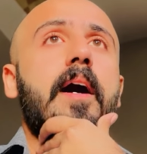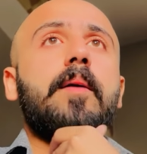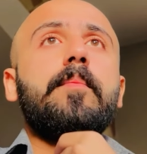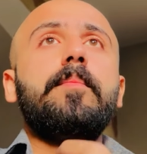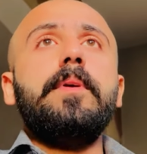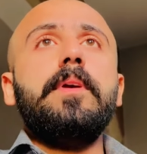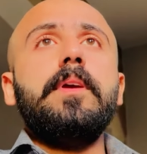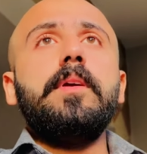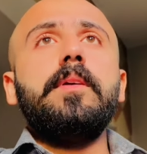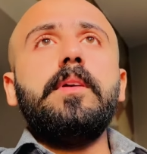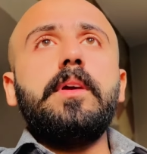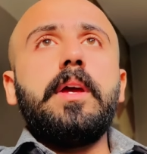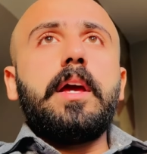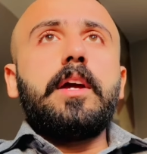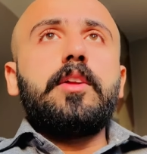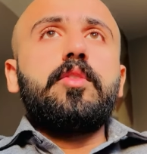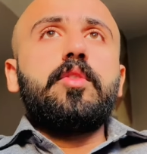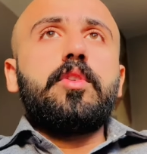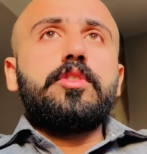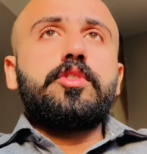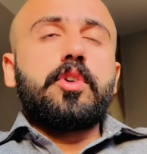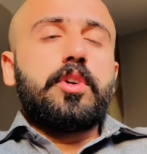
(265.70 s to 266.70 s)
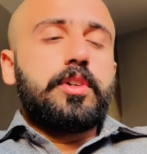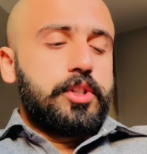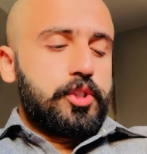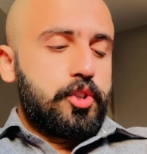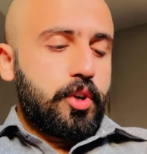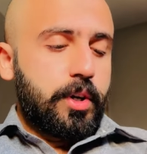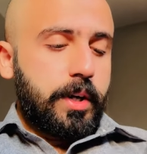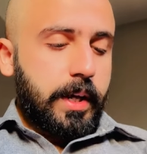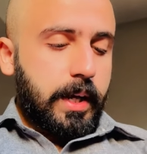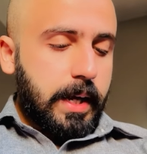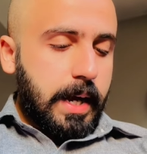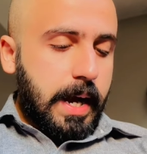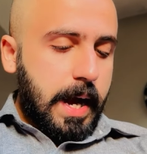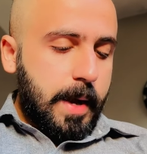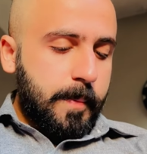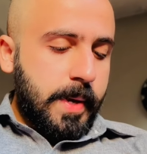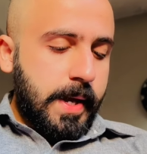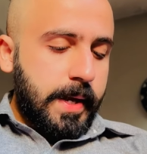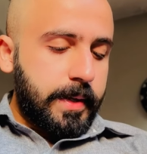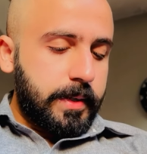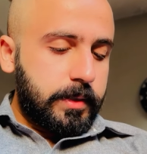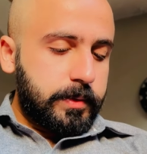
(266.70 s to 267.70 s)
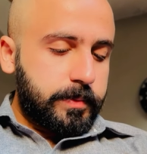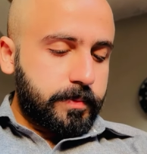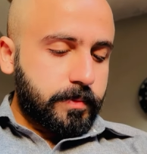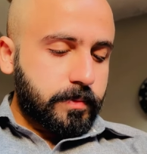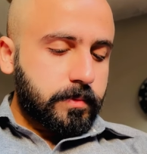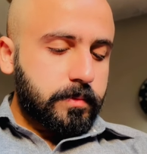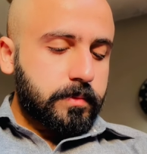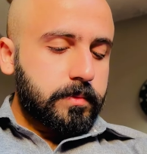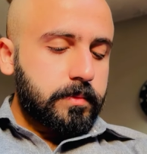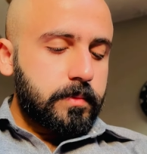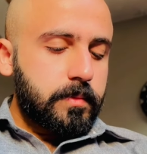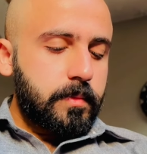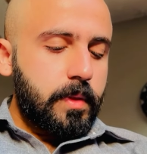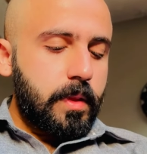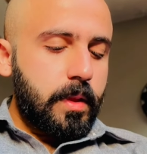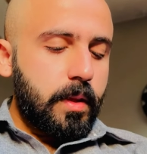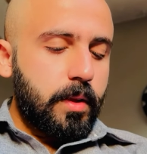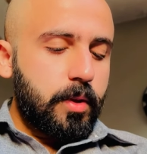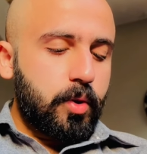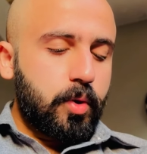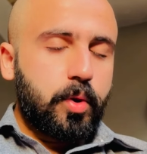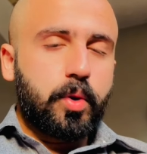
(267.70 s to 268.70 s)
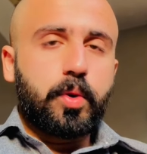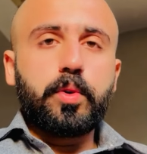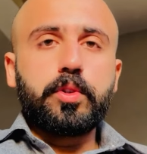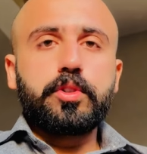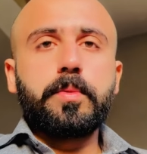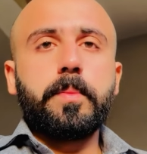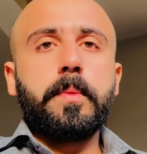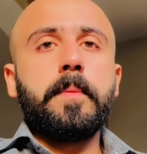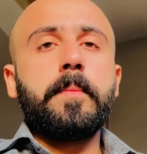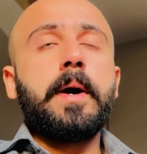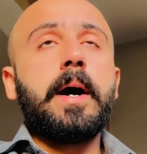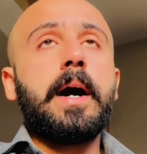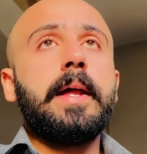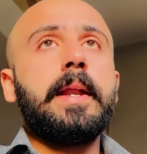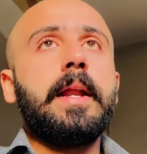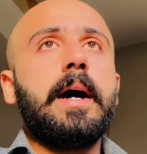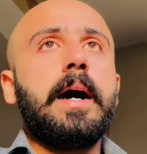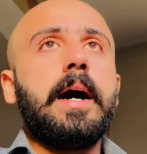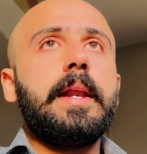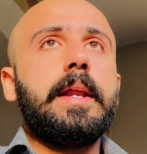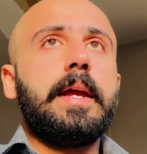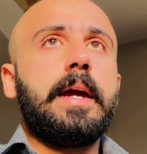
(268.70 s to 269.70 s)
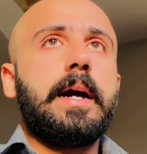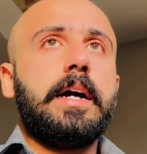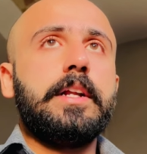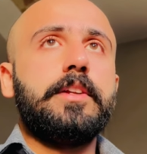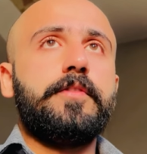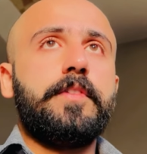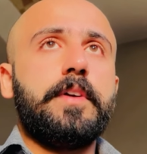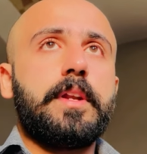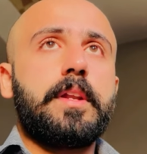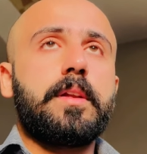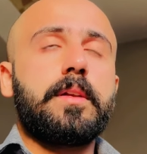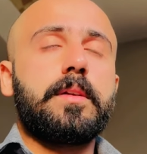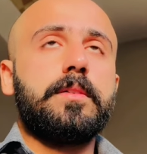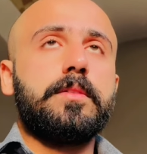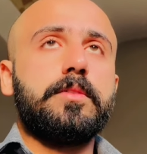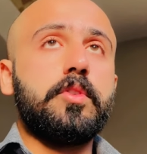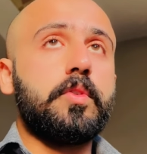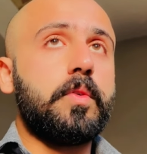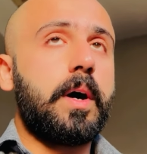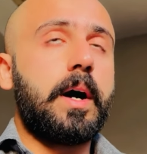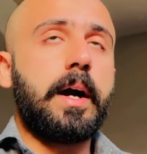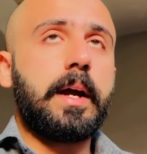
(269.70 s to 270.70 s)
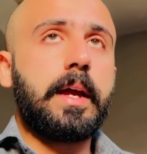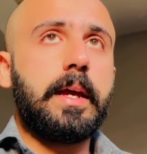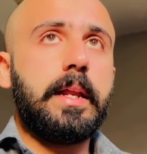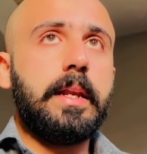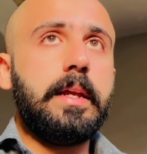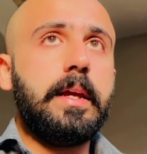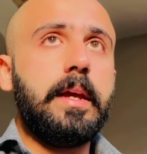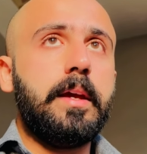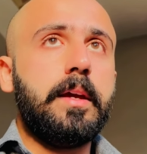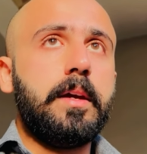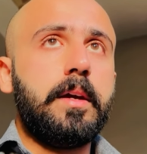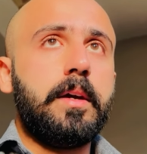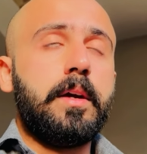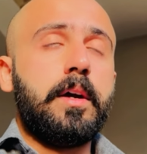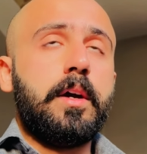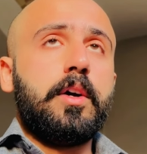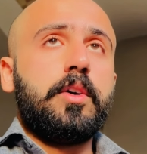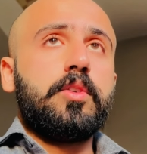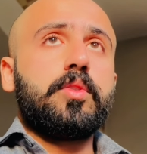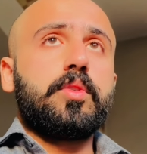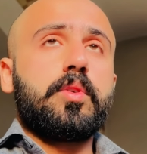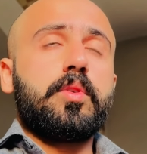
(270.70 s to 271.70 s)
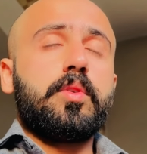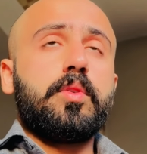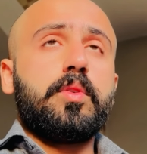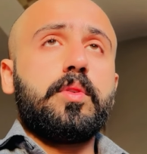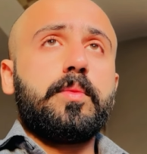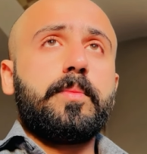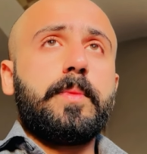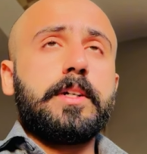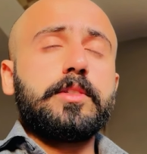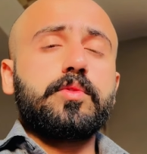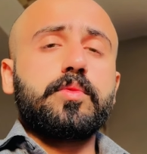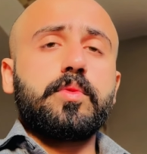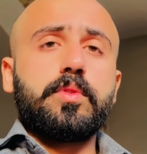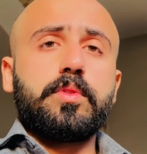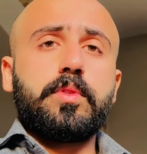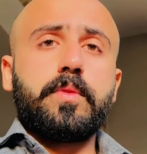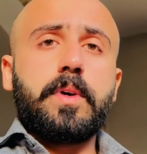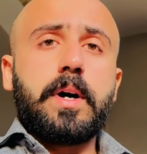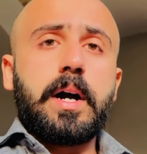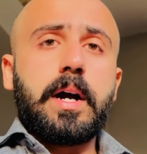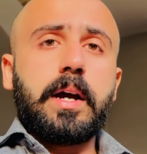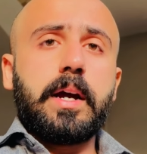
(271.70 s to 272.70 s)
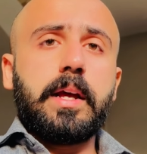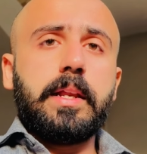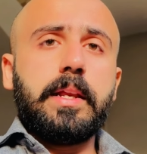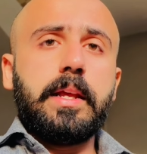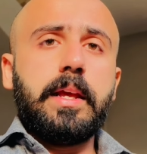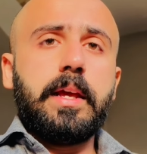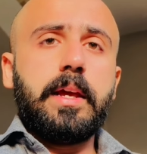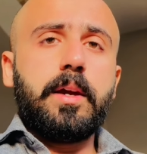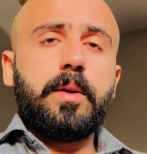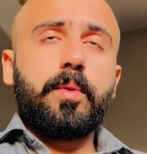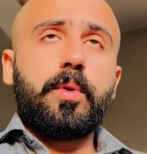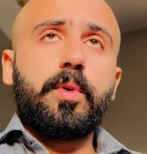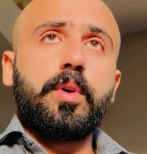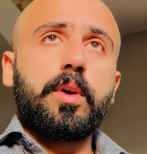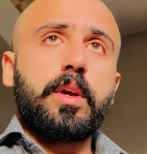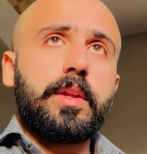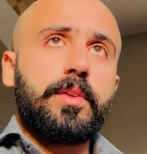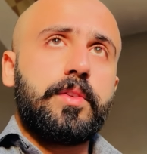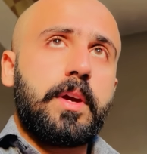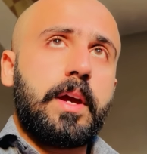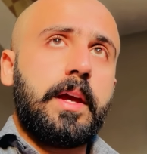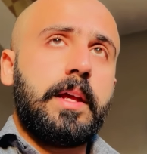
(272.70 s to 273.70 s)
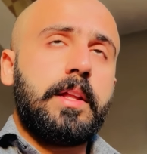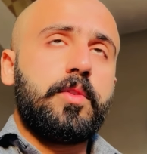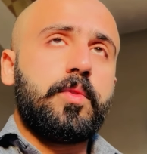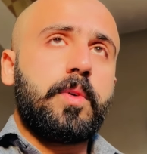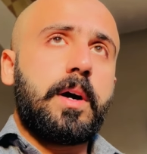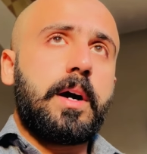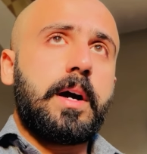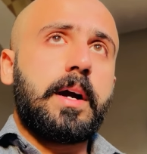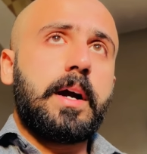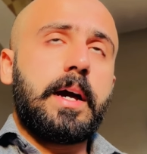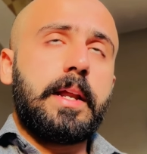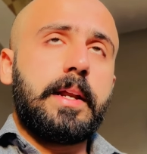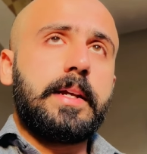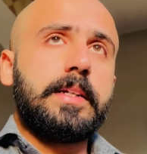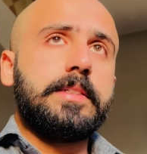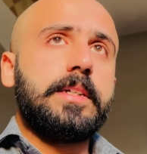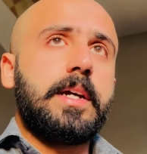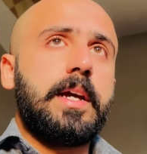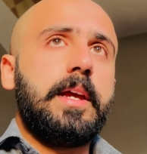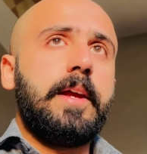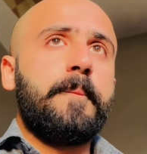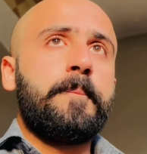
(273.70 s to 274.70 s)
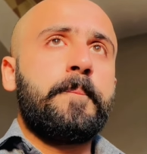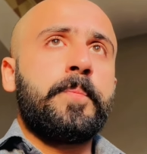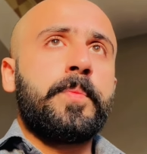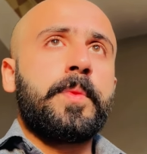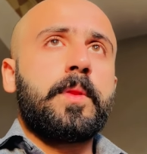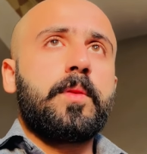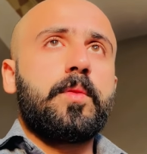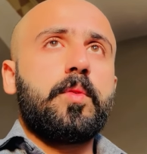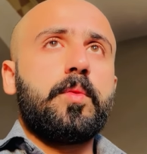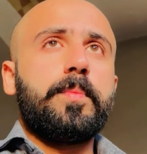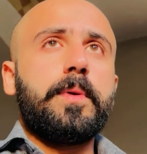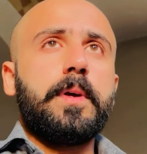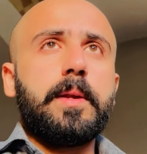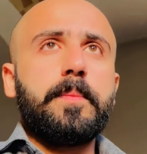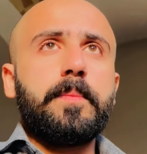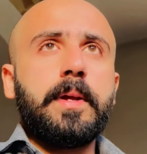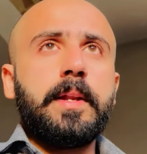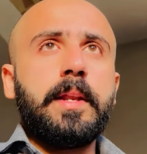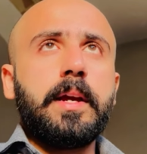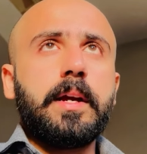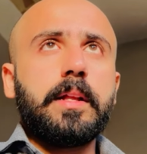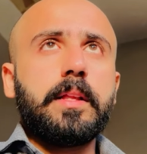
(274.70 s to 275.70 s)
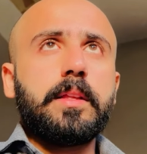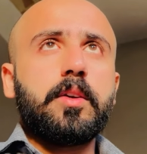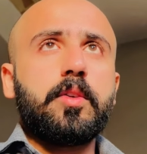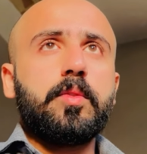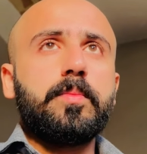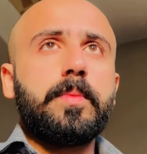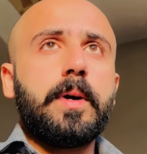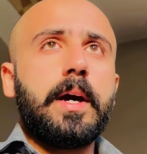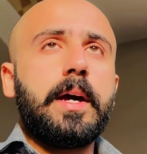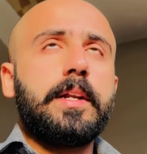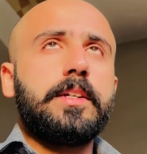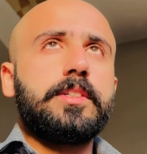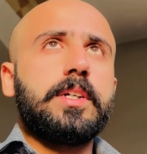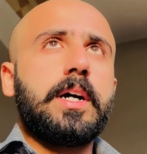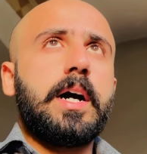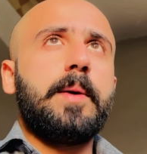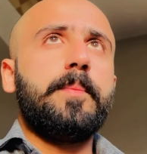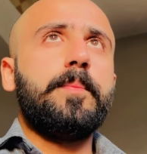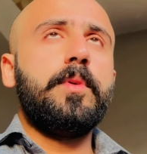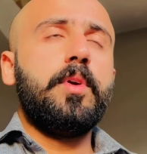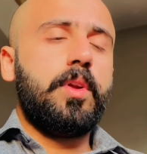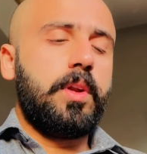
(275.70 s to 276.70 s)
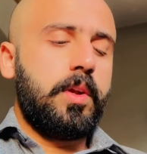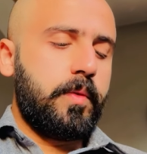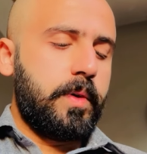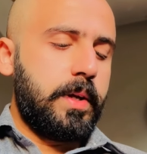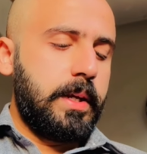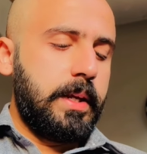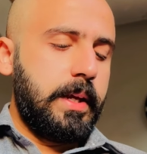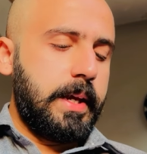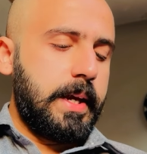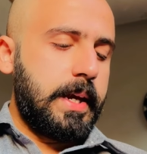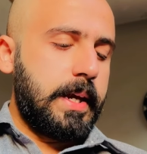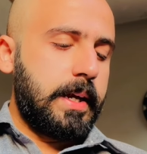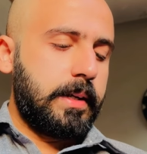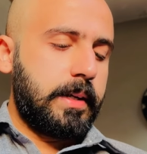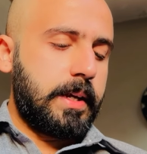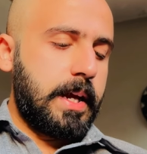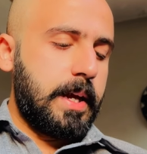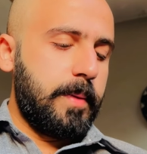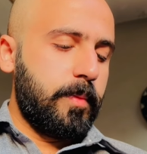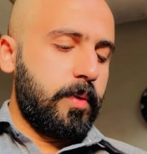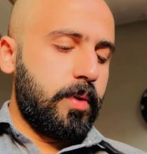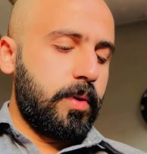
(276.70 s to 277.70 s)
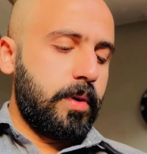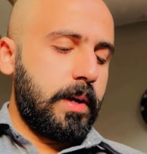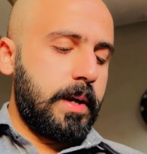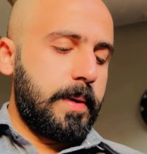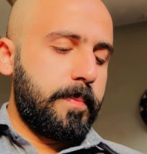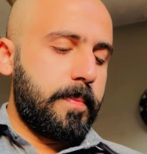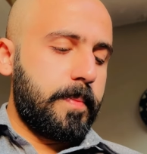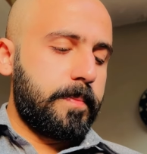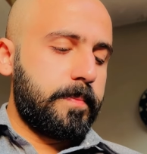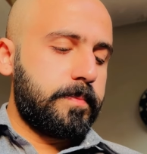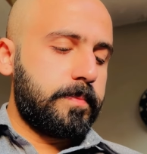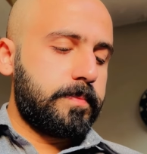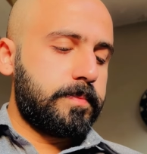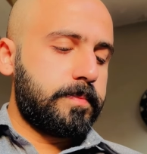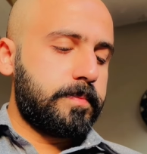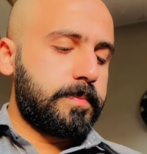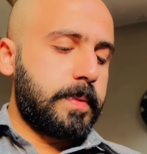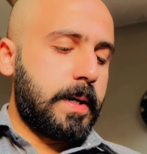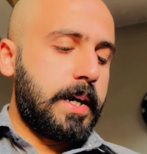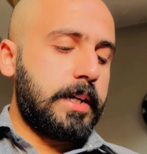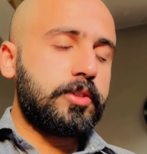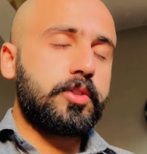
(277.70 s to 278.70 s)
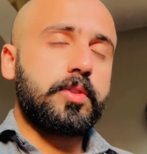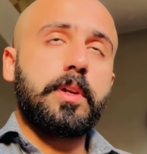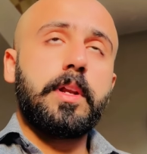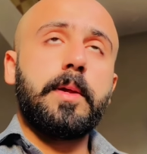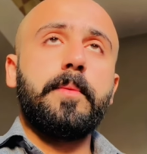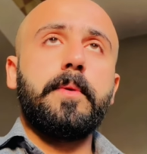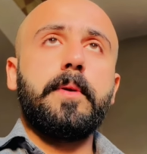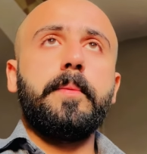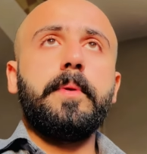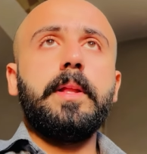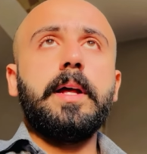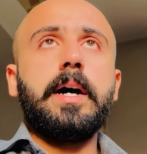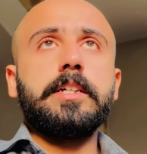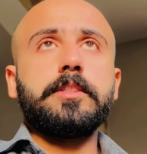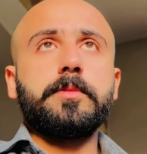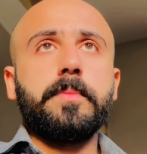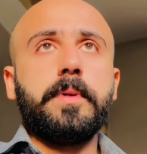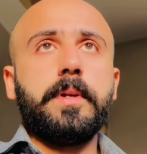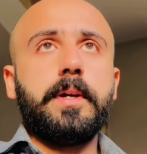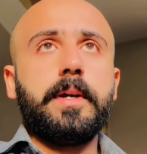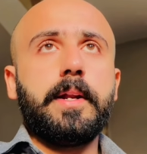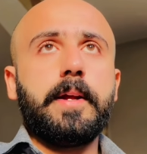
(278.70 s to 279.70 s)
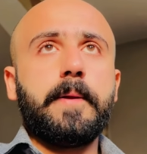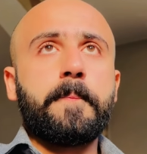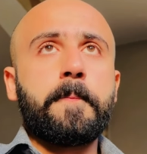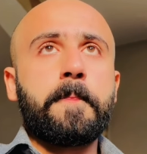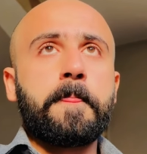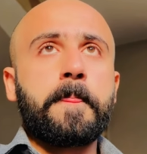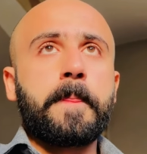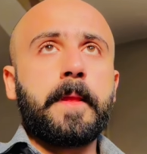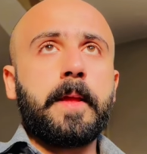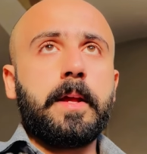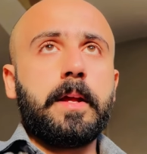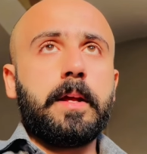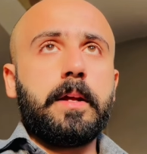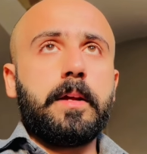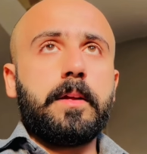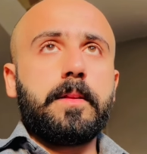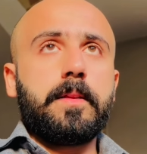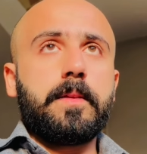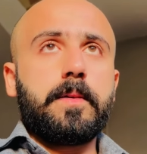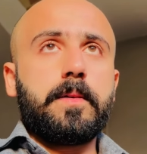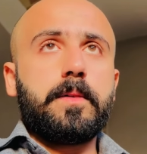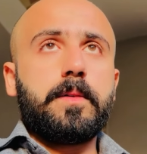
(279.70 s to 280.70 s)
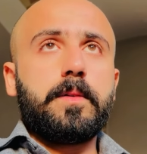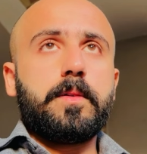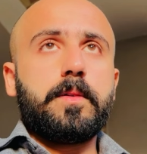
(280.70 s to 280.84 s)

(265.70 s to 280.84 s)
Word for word: अभी एक दो छोटे छोटे काम हैं तो कुछ मेहमान आ रहे हैं आज फिर दुआ के लिए तो बस वो दुआ के लिए हो के जाएँ दुआ कर के जाएँ तो फिर मैं निकलता हूँ बाहर शाम भी होने वाली है टाइम हो गया पाँच होने में अभी दस मिनट है तो